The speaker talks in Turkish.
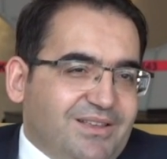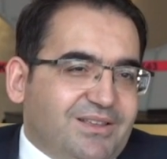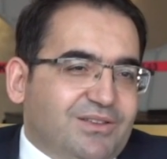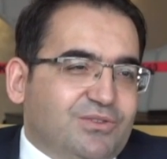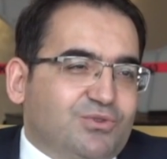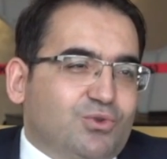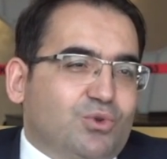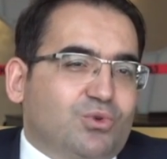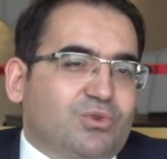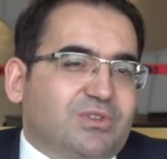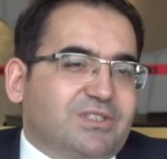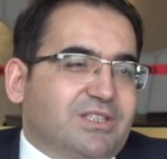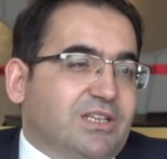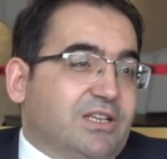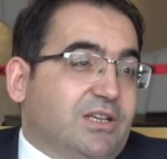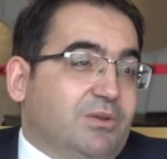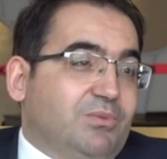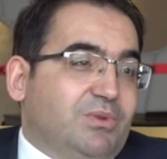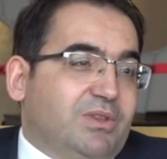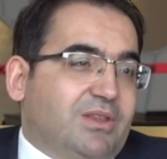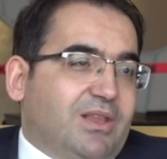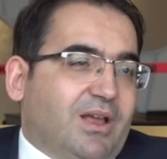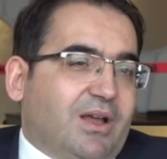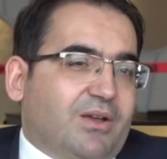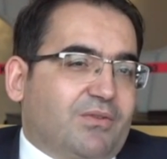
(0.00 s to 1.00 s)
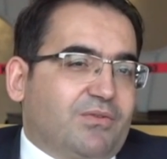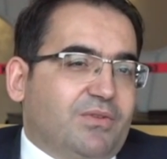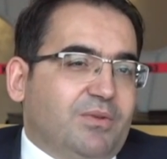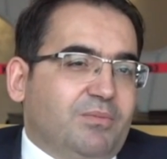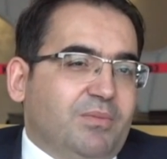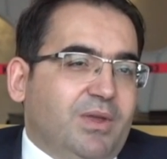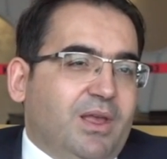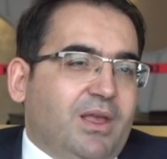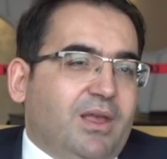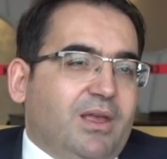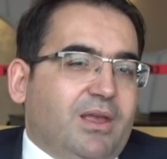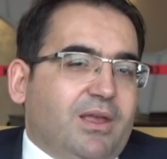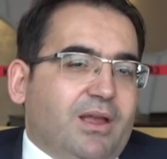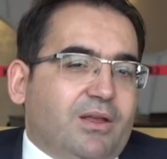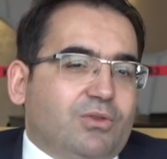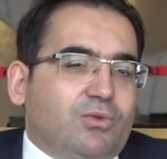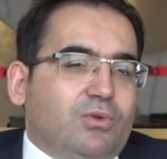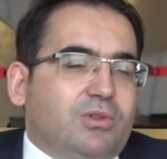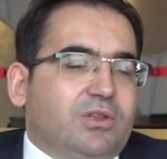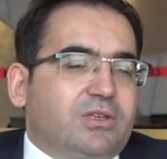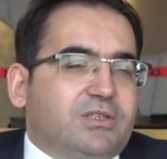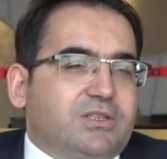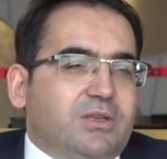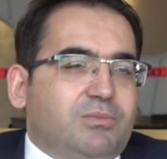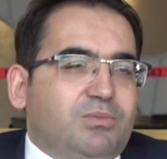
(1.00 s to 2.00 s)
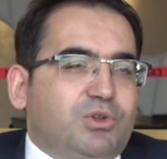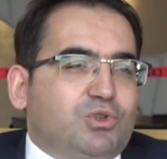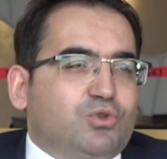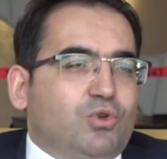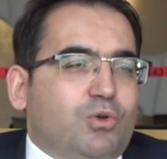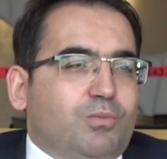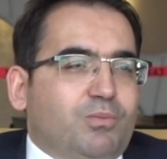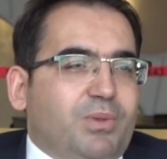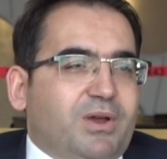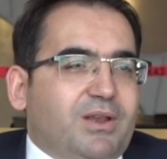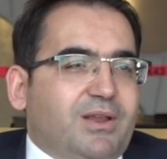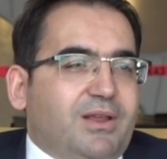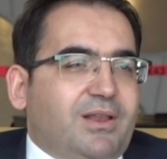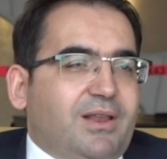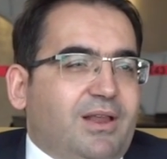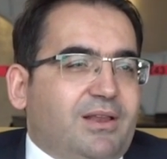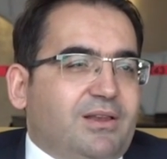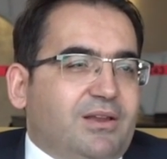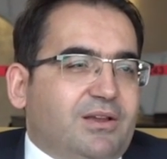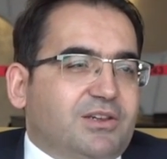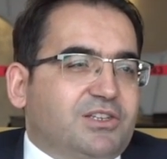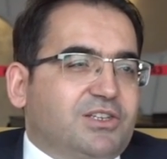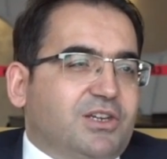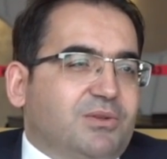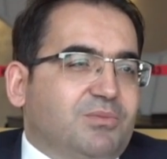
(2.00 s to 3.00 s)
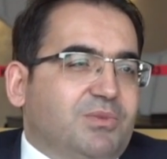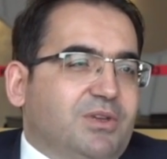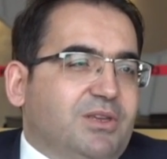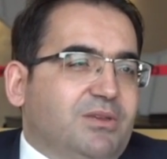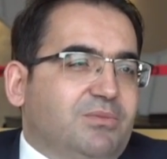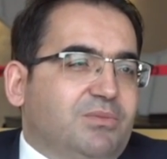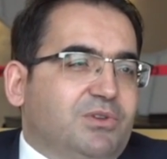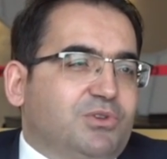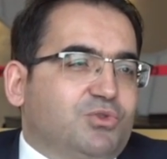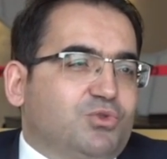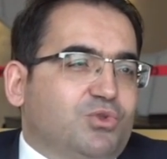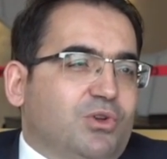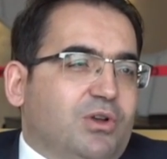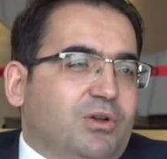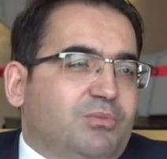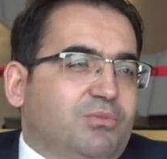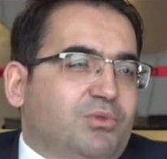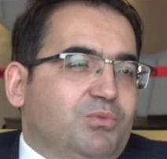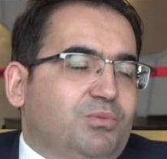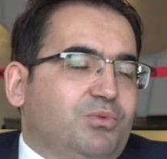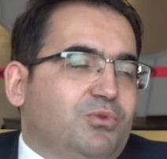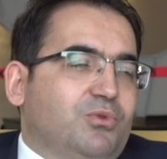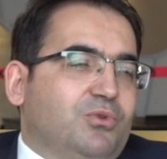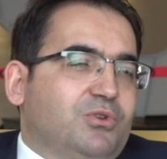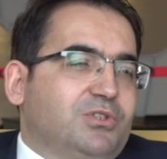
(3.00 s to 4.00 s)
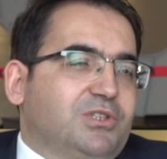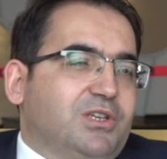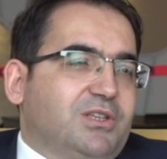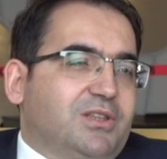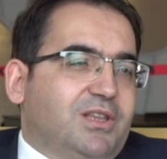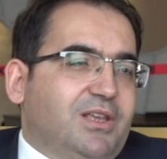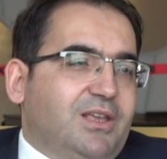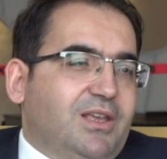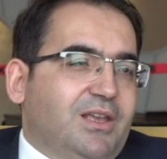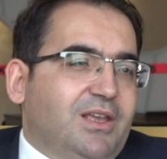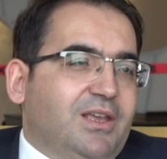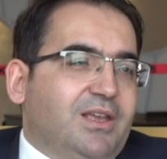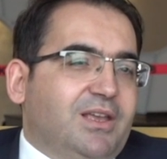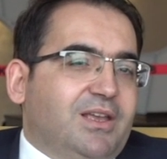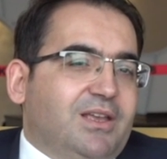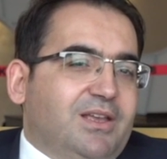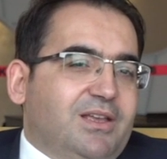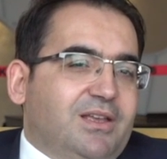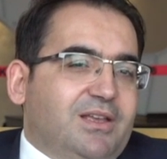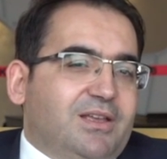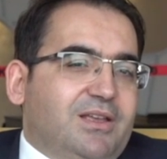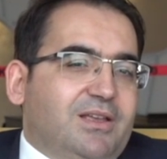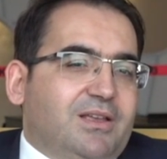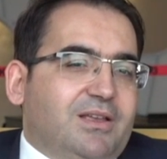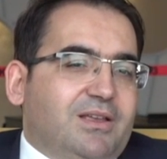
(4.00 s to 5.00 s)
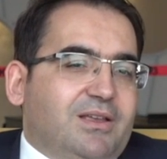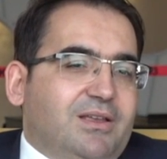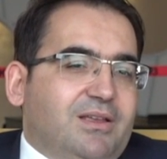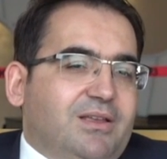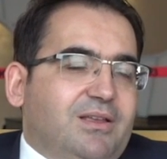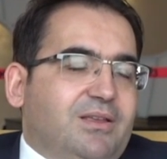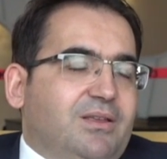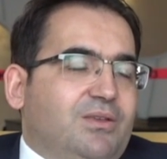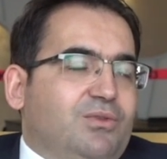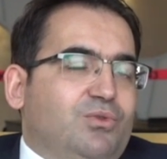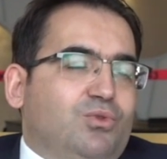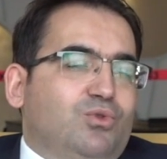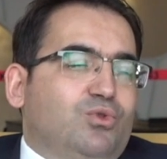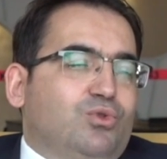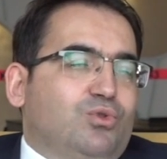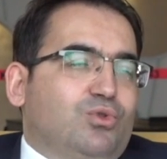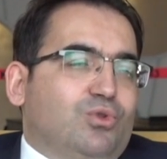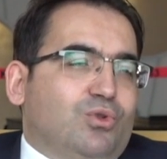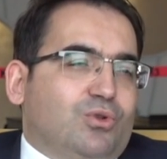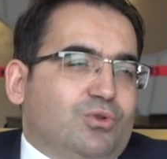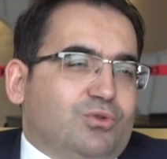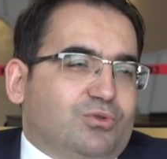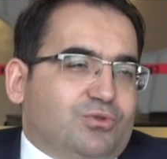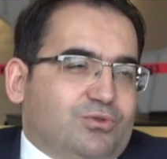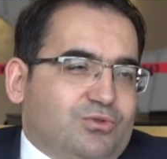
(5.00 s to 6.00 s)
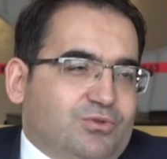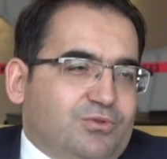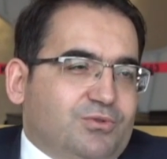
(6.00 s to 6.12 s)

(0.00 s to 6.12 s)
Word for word: çok sıkı bir takvim. Dolayısıyla birçok paralel aşamayı biz şu an bu projede e, yürütüyoruz.